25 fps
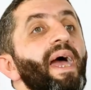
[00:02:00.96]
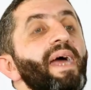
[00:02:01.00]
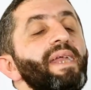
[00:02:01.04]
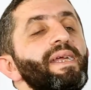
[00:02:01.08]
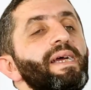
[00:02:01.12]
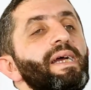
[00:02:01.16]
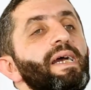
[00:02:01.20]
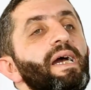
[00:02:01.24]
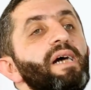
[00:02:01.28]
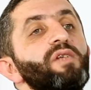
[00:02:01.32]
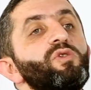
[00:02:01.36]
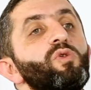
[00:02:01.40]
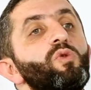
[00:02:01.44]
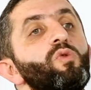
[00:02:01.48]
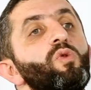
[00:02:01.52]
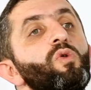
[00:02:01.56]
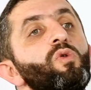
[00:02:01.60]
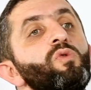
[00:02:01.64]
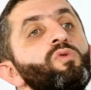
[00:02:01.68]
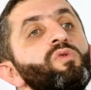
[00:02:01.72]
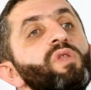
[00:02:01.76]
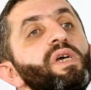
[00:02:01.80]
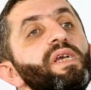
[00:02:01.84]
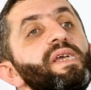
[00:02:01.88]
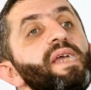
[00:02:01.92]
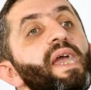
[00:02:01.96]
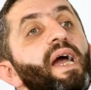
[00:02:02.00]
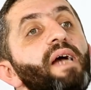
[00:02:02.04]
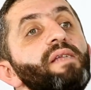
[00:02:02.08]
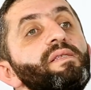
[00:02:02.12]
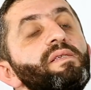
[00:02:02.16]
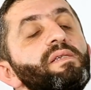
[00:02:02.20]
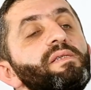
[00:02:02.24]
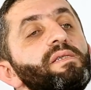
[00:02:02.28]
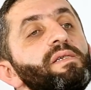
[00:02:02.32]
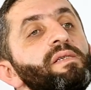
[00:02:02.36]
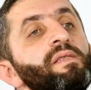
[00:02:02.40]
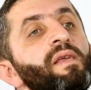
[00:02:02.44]
Eğer kataloğunda
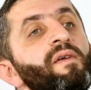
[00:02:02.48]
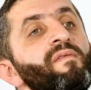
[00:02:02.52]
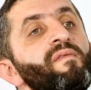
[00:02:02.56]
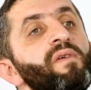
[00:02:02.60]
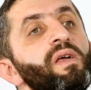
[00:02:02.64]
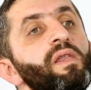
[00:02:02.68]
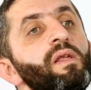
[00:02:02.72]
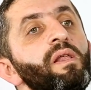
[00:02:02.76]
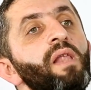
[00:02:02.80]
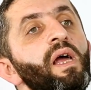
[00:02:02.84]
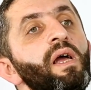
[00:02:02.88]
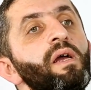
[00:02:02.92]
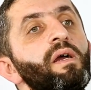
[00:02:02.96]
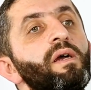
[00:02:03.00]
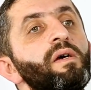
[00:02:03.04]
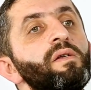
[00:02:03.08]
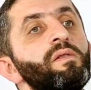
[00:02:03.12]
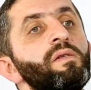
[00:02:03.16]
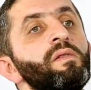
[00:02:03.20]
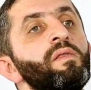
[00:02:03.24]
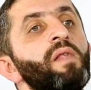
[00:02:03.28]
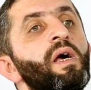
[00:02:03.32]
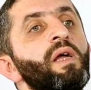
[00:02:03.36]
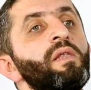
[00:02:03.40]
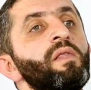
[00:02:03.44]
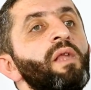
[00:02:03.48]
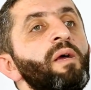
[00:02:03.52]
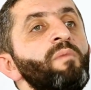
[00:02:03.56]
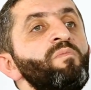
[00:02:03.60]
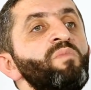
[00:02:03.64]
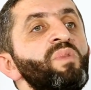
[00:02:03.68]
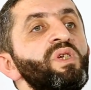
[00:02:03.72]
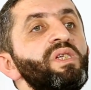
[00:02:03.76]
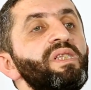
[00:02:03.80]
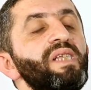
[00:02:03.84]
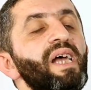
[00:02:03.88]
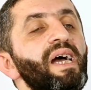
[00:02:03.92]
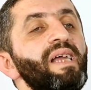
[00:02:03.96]
kendisine verilen
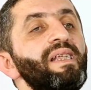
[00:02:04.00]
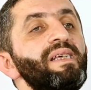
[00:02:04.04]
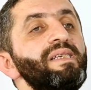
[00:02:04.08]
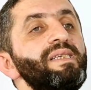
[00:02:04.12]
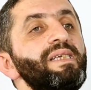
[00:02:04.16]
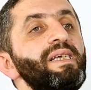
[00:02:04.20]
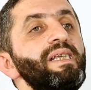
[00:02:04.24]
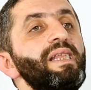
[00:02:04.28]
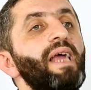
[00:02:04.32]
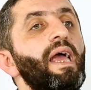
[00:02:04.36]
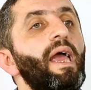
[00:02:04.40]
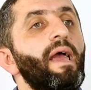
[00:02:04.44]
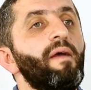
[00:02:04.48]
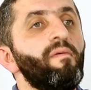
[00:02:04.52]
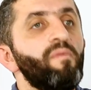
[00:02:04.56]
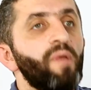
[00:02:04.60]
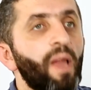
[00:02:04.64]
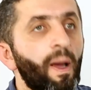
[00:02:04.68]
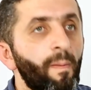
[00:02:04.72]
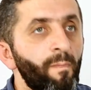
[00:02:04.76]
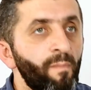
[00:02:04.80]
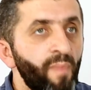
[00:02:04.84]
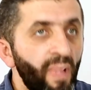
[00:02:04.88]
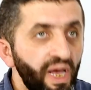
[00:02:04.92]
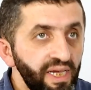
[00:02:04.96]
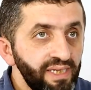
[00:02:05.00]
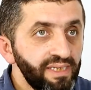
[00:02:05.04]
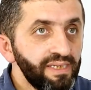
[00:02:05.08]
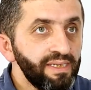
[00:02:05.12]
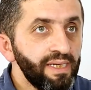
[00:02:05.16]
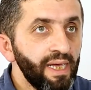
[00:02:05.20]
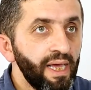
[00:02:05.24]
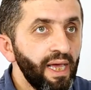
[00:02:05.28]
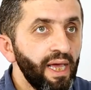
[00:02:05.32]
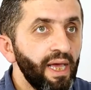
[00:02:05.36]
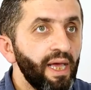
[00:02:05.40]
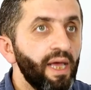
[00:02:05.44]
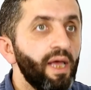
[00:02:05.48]
kadınlardan bir tanesiyle
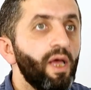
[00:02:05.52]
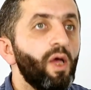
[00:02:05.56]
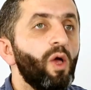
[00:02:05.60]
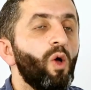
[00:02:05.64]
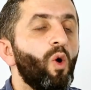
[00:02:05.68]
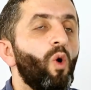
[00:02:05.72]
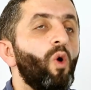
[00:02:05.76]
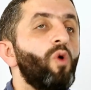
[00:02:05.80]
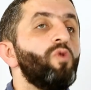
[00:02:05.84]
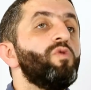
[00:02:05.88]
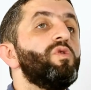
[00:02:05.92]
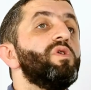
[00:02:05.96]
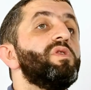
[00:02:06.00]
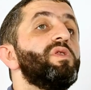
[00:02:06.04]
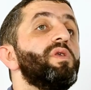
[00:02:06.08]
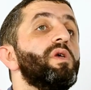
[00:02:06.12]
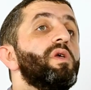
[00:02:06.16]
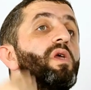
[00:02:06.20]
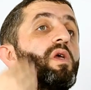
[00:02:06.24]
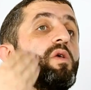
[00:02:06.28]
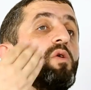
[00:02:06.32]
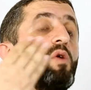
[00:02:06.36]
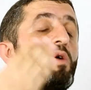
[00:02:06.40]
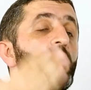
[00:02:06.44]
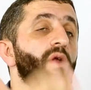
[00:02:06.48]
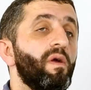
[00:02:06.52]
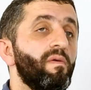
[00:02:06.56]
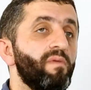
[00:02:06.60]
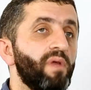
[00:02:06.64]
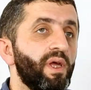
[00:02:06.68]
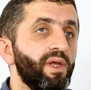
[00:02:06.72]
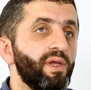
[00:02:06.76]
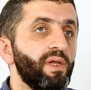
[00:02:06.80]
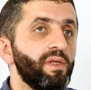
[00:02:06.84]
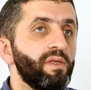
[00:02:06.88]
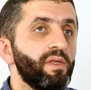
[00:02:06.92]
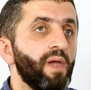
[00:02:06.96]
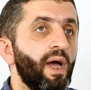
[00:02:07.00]
evlenmezse örgütteki
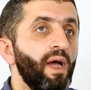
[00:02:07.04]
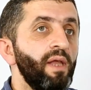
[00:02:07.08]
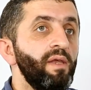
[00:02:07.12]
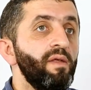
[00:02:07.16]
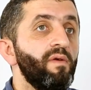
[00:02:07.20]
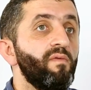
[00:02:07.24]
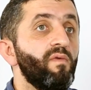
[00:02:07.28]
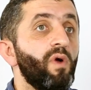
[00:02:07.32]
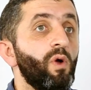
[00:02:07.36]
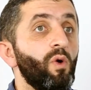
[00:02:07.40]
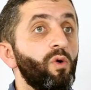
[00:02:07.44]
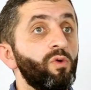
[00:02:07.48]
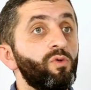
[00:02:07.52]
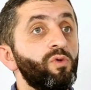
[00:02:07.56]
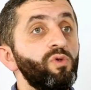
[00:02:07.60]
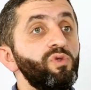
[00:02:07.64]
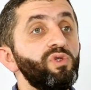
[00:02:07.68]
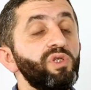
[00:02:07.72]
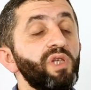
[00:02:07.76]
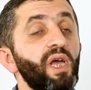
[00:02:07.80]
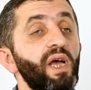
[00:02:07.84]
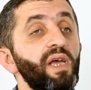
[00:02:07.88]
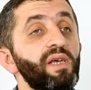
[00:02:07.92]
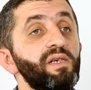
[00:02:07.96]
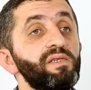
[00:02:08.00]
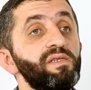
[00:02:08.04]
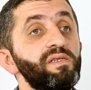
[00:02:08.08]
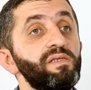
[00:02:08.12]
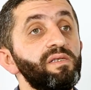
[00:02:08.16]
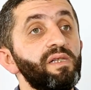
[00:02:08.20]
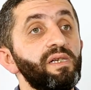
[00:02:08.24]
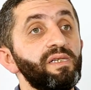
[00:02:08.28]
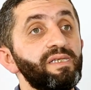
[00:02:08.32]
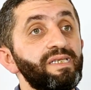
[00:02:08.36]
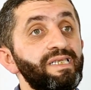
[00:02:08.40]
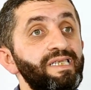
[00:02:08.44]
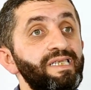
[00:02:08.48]
görevlerinden ve örgüt sayesinde